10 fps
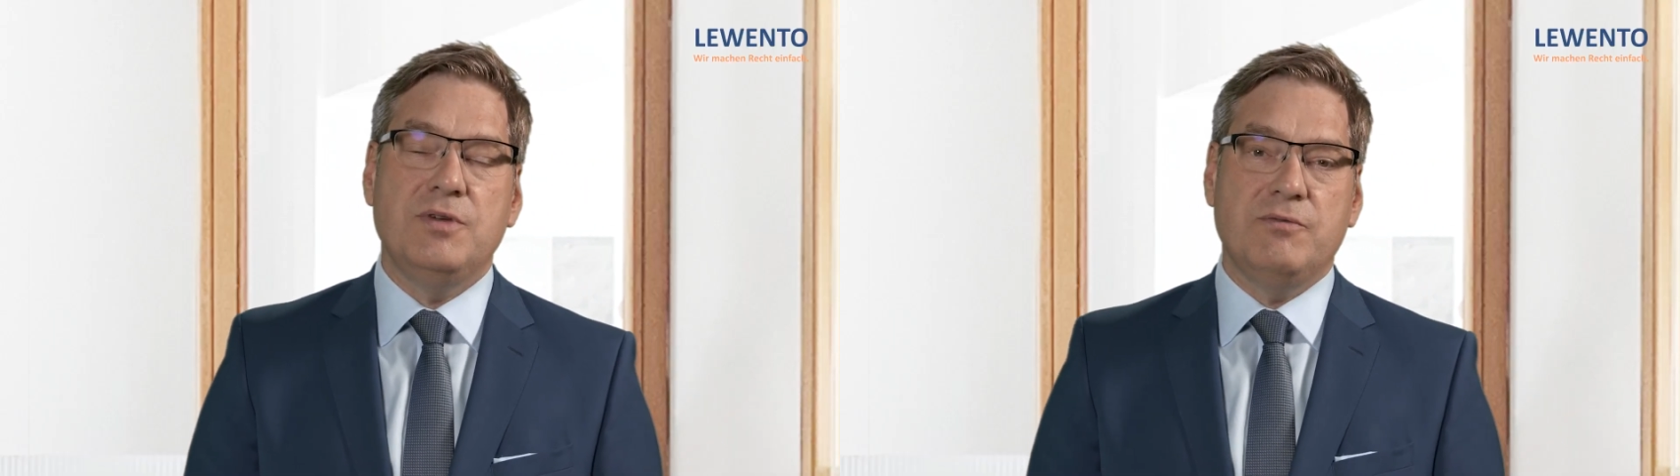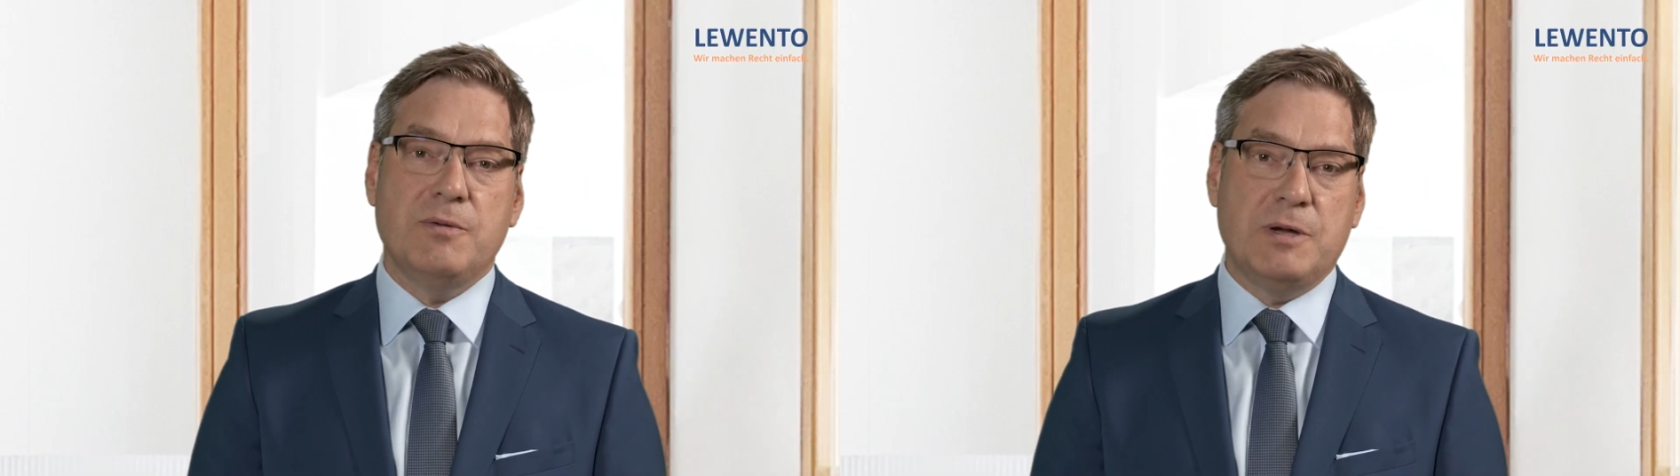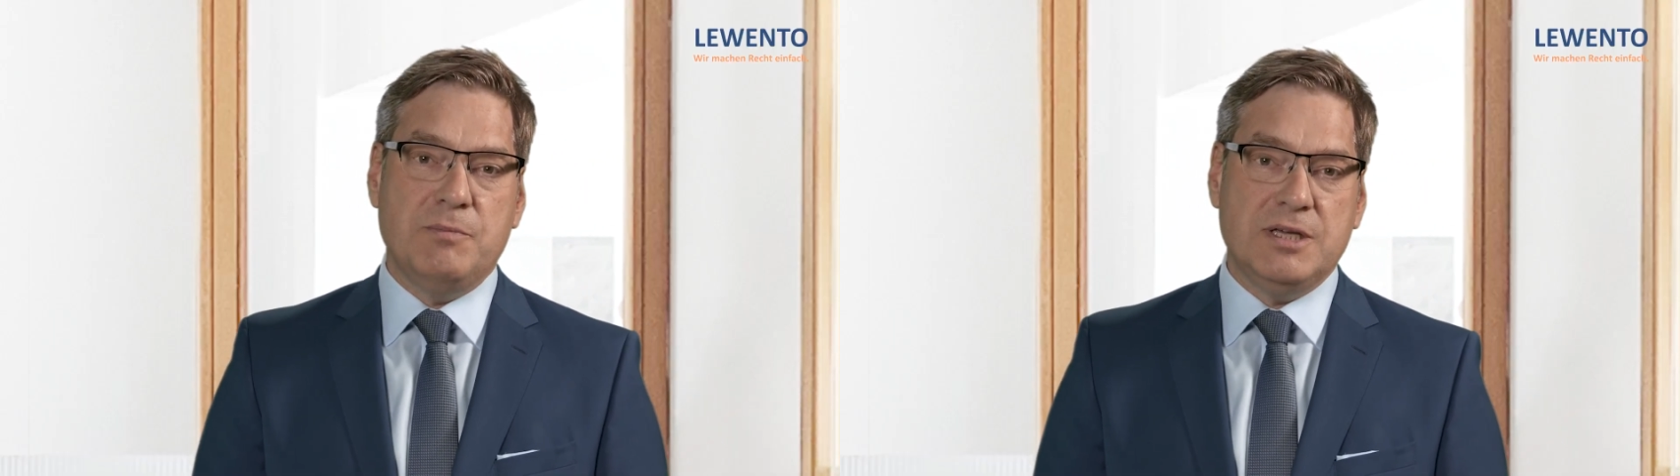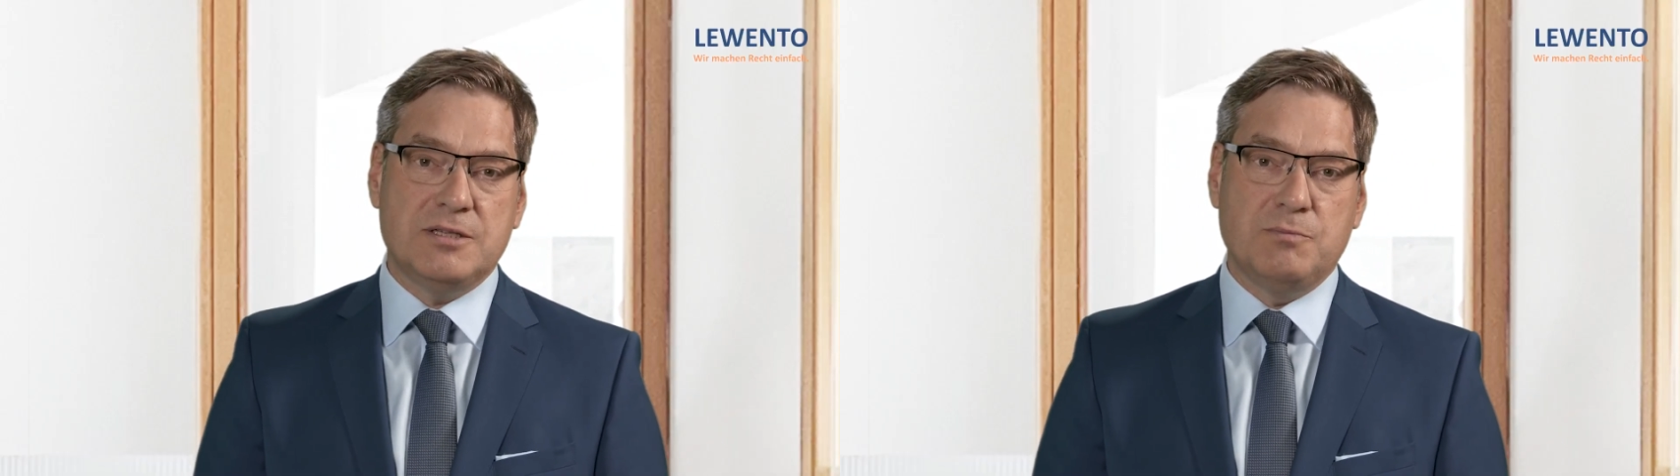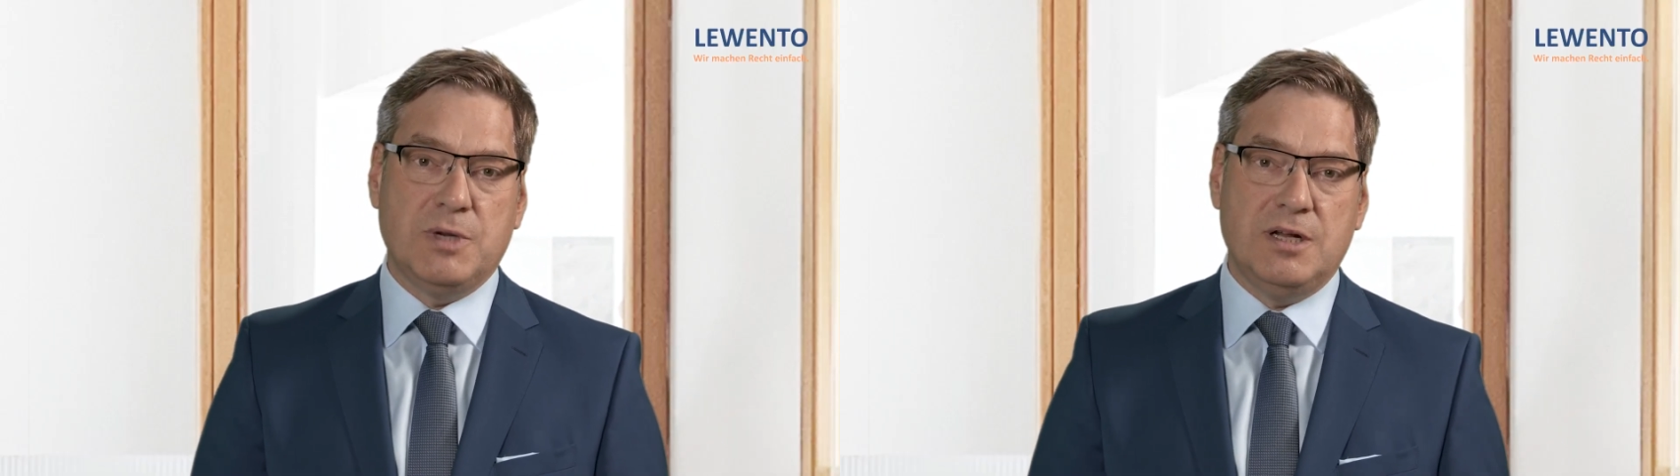wenn wir beim
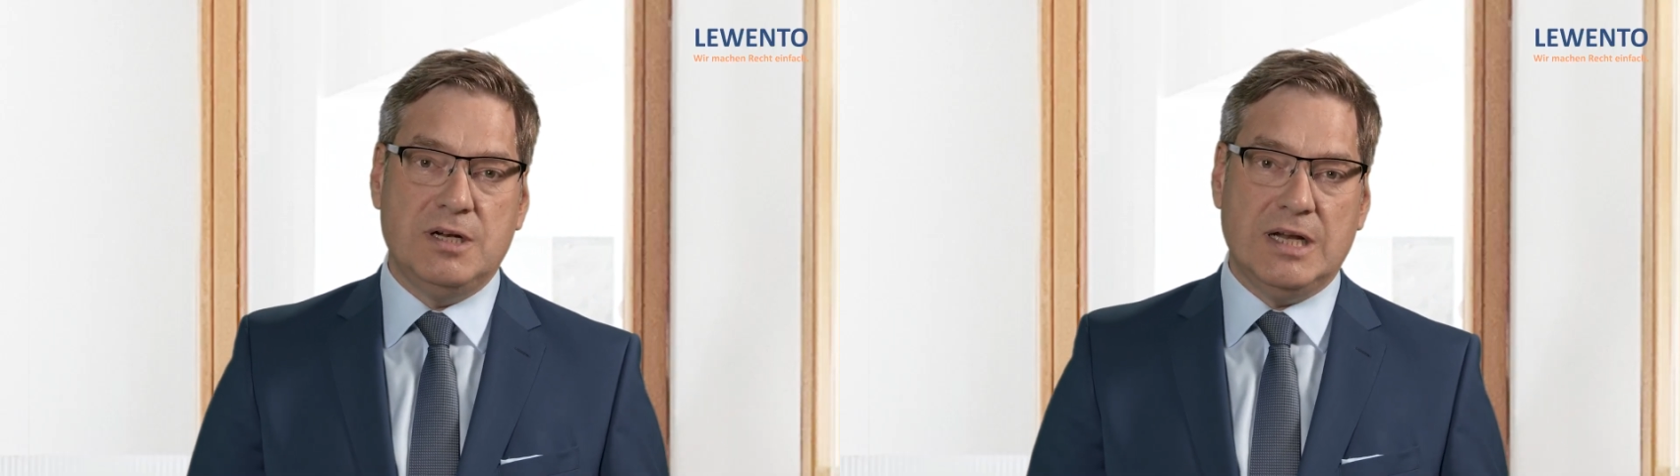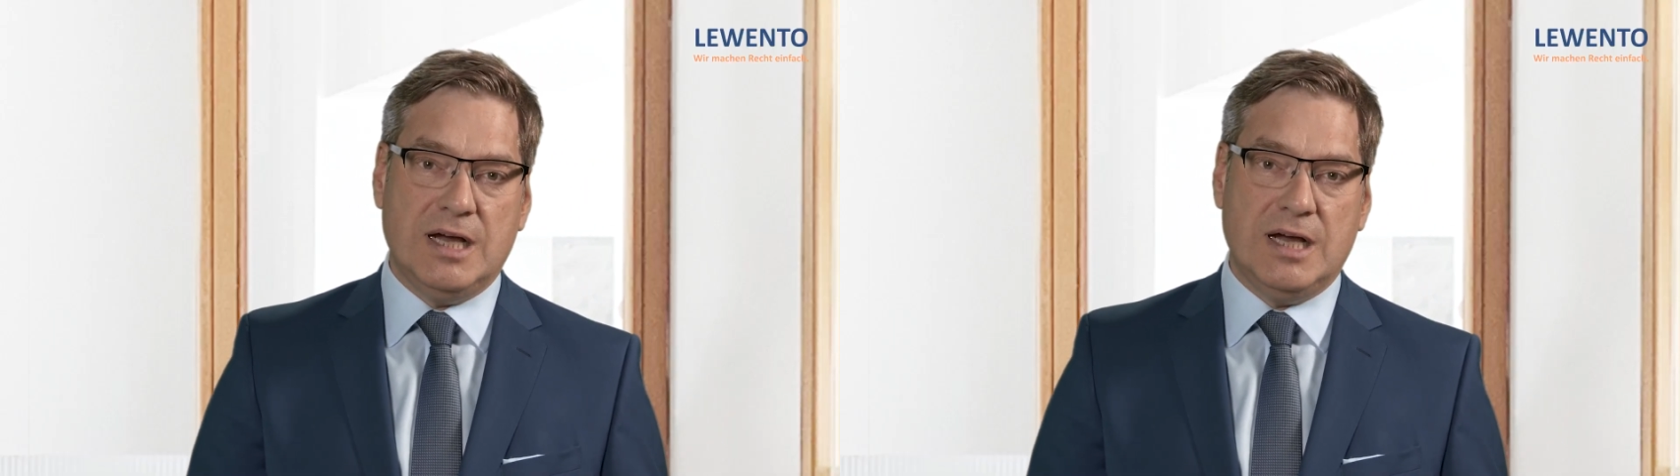nächsten Mal ein